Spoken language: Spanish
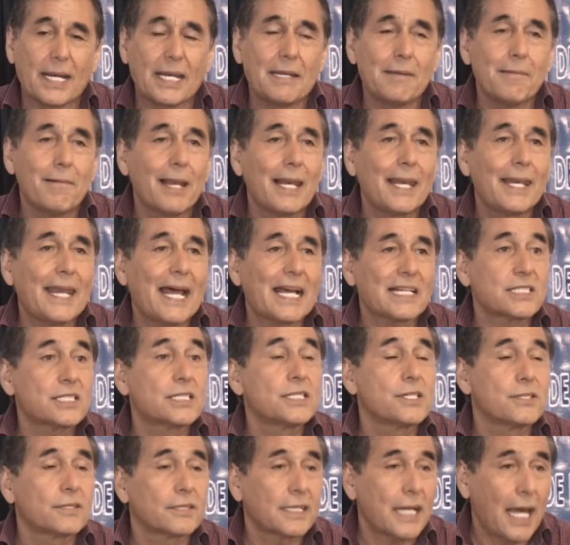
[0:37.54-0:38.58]
a nivel
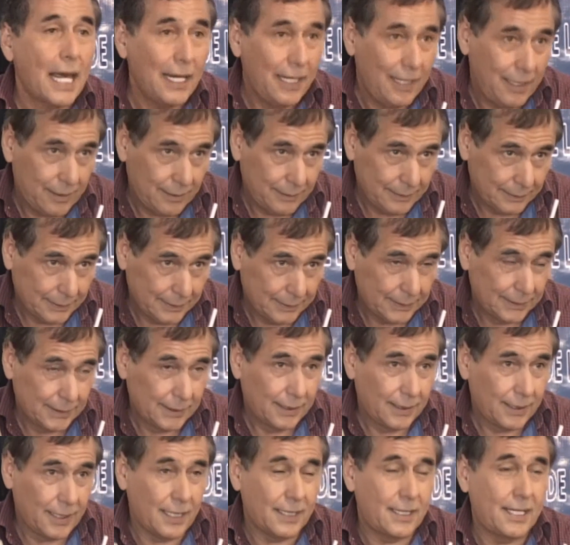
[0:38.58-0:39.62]
nacional,
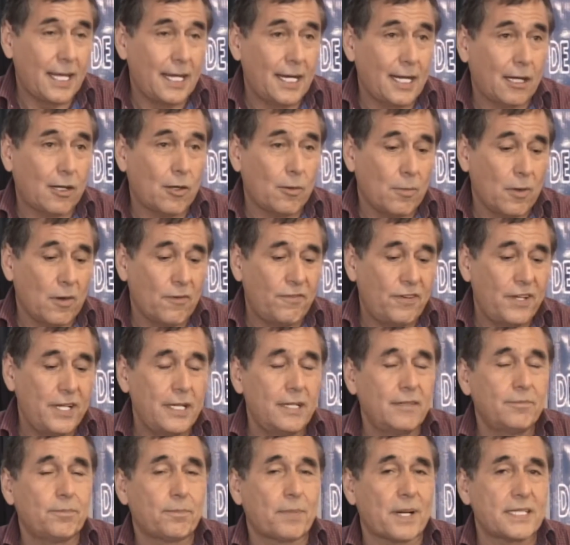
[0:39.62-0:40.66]
que tiene como
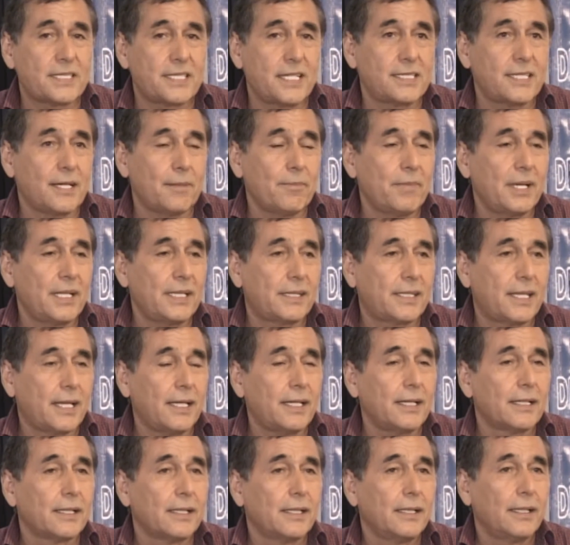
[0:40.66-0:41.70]
fin
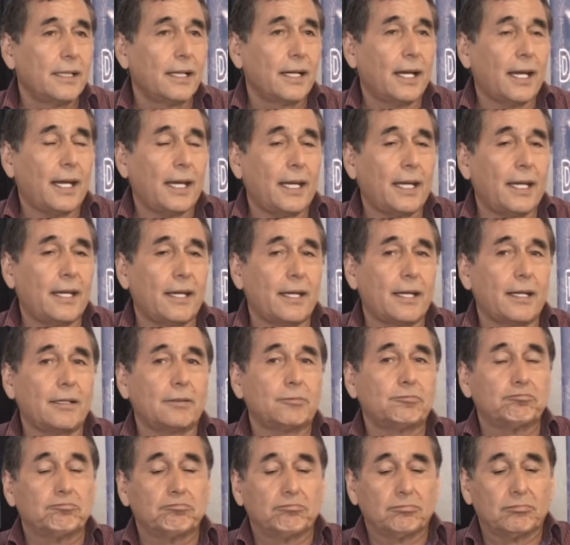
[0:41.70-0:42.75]
precisamente eh,